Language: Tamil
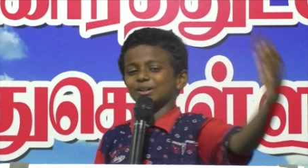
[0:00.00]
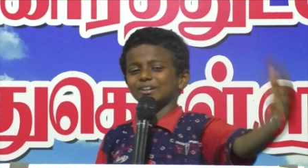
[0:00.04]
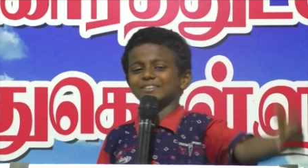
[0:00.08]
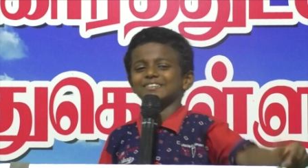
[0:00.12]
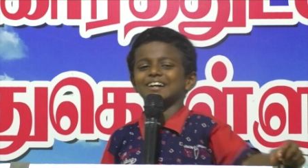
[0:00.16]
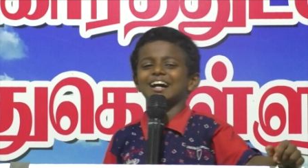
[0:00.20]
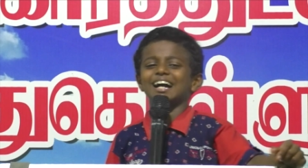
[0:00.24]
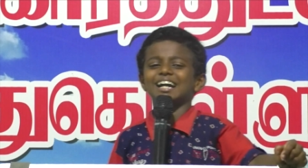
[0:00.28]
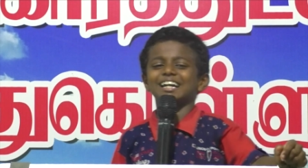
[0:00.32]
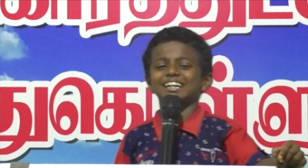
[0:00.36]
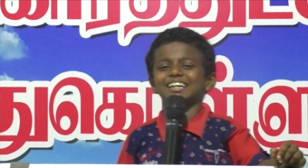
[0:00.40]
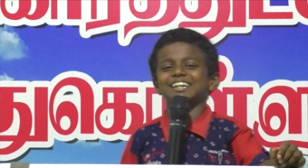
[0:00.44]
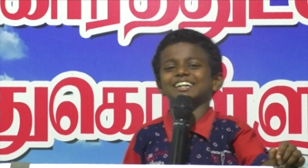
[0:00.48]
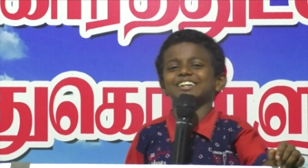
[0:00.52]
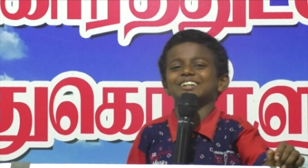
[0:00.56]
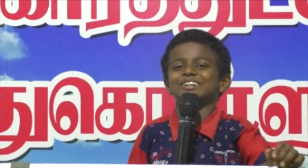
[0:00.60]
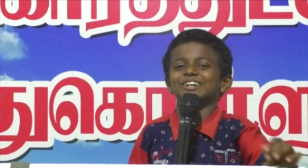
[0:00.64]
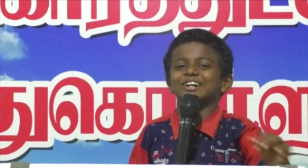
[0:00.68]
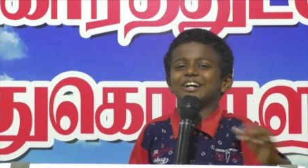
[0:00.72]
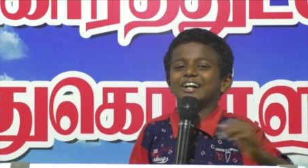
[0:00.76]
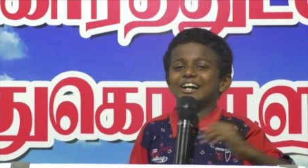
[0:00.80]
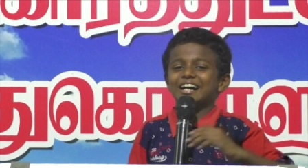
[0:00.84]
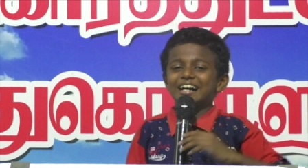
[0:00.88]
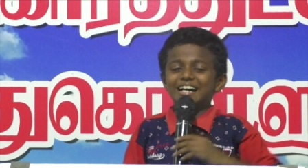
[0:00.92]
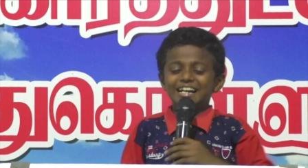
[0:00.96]
உங்கள்
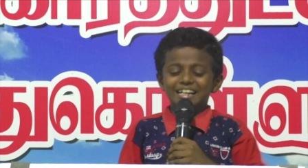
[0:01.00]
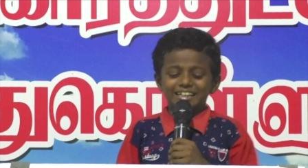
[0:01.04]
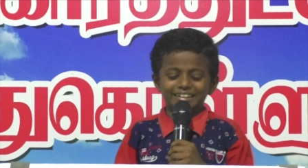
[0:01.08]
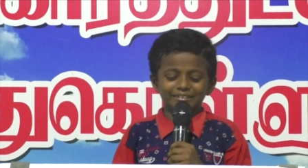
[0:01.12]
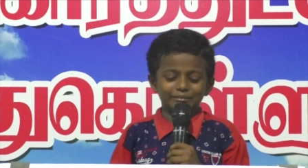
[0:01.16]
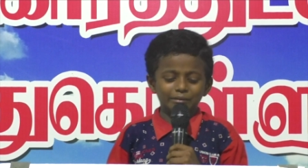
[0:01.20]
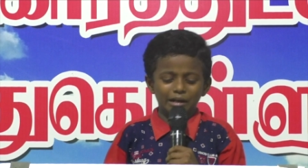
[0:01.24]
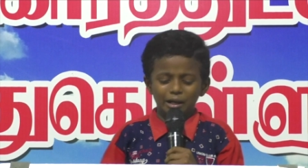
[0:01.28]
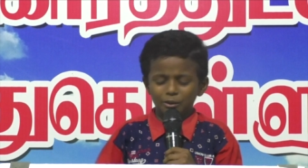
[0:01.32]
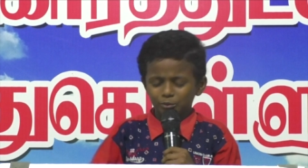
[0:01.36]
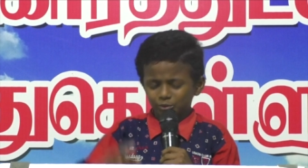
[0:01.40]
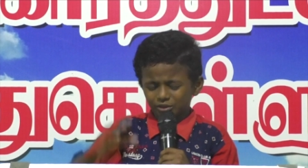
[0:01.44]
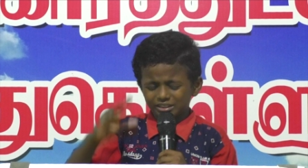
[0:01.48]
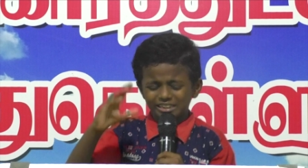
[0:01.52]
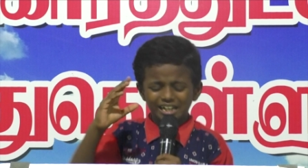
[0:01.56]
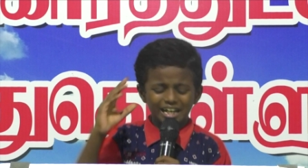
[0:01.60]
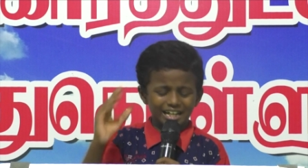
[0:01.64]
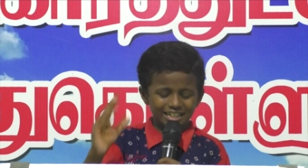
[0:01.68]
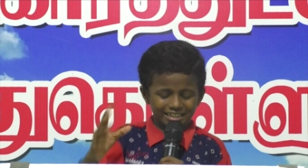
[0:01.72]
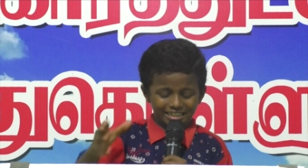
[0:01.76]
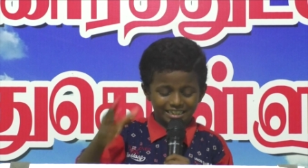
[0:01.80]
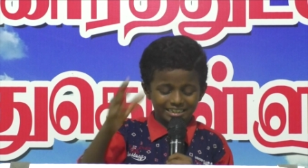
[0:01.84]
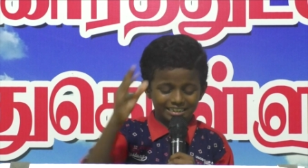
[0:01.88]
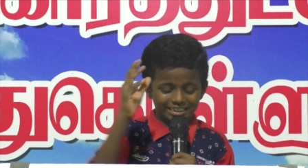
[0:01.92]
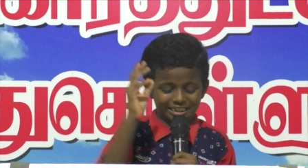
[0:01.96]
வாழ்க்கையும் இப்போ
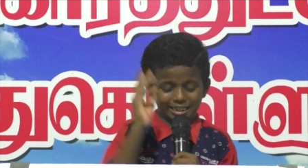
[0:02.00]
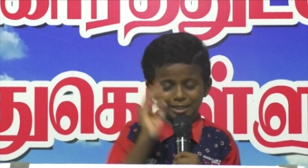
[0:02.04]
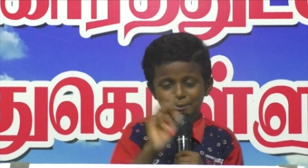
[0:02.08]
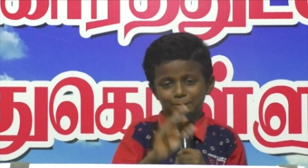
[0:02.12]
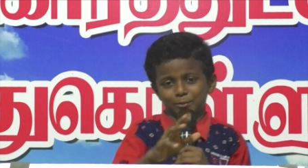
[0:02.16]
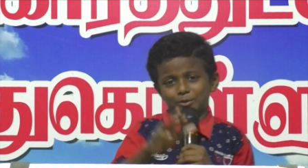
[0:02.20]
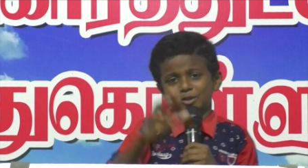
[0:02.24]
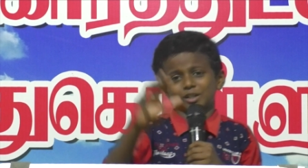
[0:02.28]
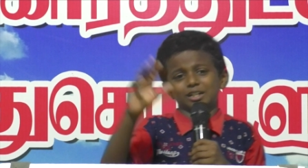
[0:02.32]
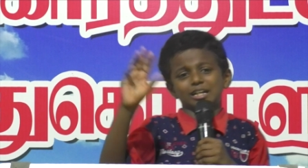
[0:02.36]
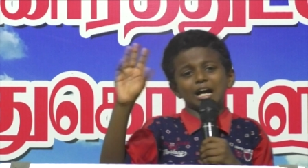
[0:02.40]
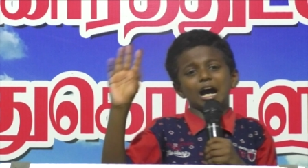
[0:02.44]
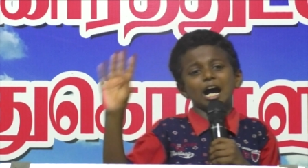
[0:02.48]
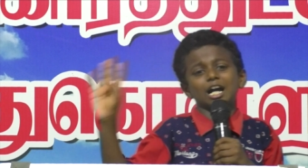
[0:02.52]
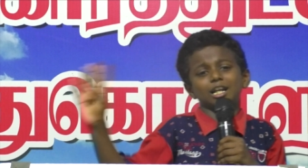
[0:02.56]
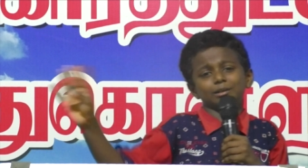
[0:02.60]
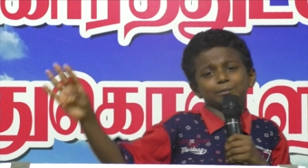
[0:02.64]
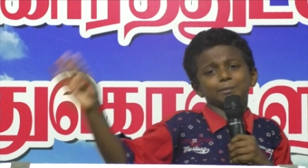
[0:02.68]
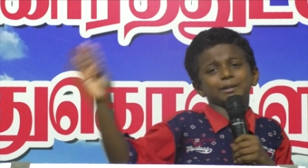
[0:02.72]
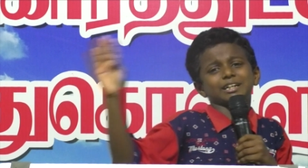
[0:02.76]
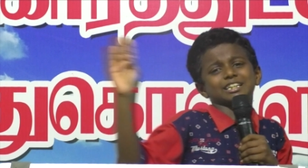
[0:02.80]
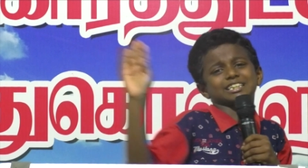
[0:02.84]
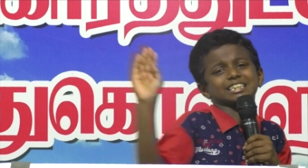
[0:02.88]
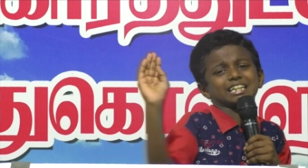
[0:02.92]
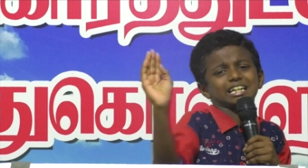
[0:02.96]
உதாரணத்துக்கு இப்போ
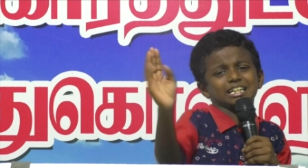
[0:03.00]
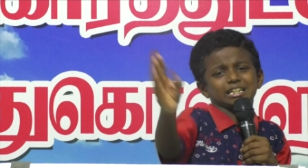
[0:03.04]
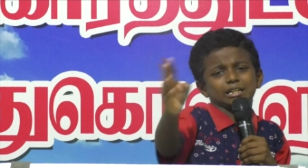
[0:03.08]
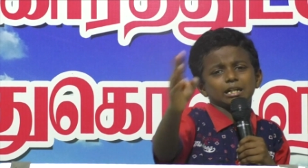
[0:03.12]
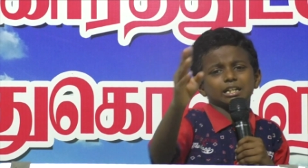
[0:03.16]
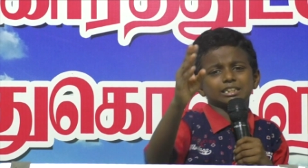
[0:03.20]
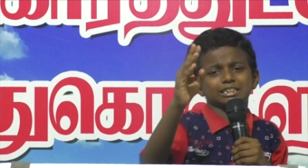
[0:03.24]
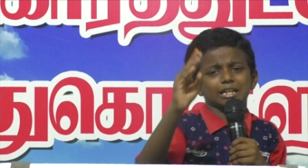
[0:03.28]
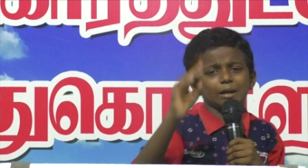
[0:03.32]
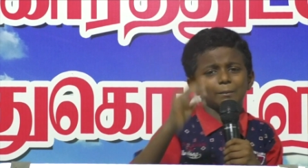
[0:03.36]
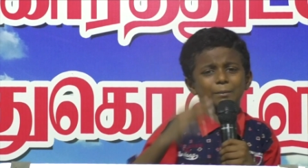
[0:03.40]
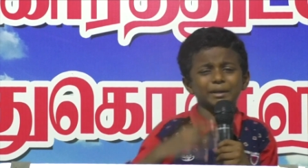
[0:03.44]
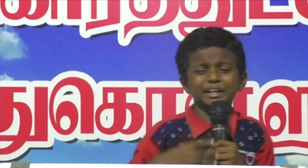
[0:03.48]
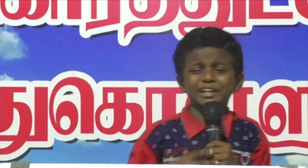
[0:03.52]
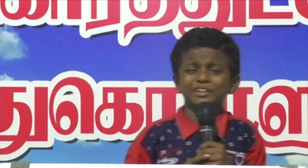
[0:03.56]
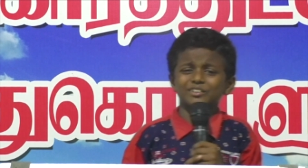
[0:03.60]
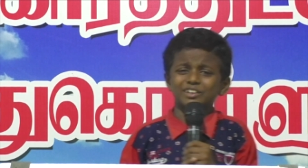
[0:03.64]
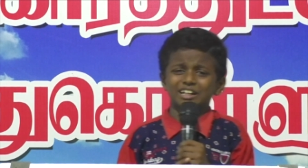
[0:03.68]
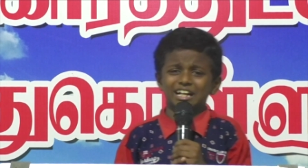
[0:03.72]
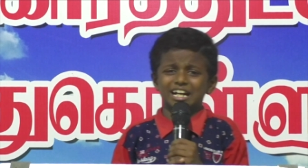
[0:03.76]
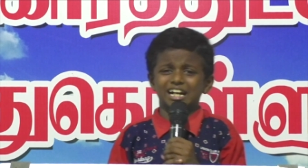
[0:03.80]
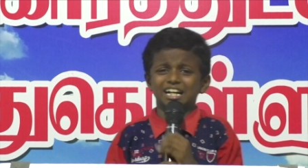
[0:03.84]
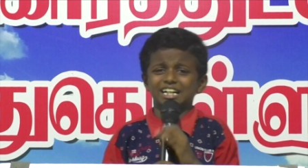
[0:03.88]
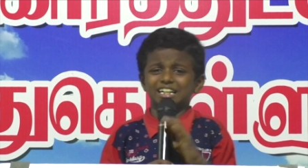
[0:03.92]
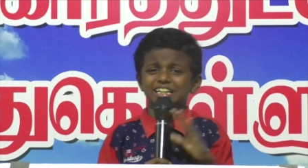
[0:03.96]
நாலு பேர் தர சபைக்கு
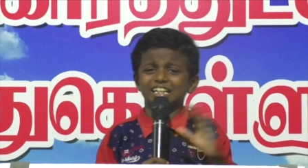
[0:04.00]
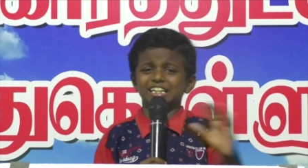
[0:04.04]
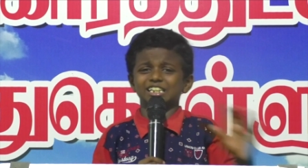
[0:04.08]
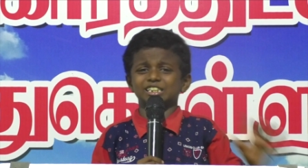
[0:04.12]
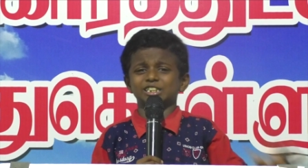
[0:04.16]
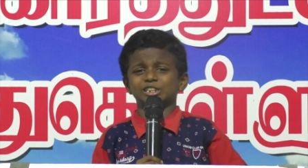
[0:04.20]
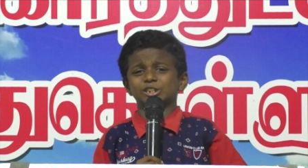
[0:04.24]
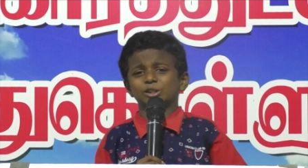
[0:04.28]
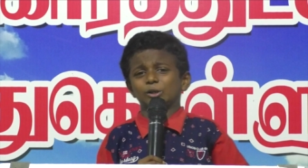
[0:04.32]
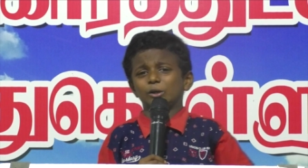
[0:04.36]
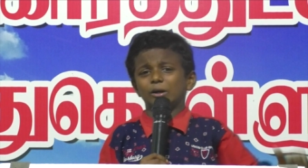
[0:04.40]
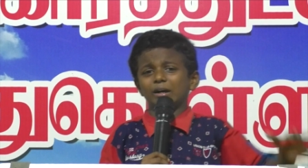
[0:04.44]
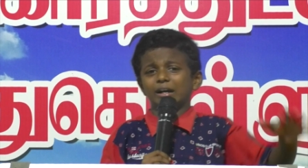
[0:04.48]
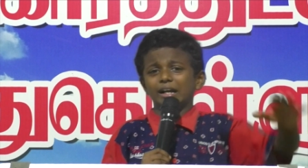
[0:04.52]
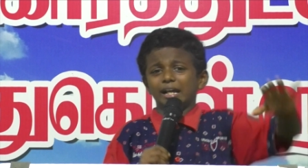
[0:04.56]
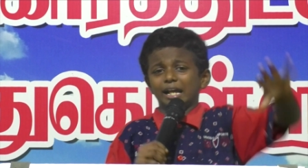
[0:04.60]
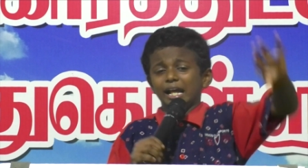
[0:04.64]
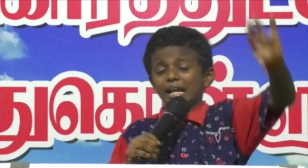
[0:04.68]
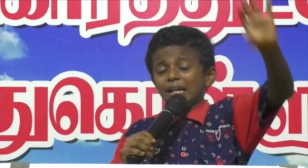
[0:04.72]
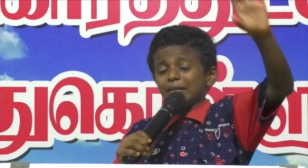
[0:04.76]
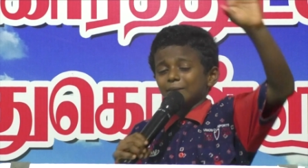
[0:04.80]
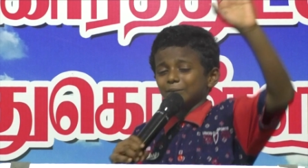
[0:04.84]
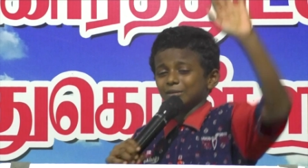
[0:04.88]
வராங்கன்னு நினச்சிக்கோங்க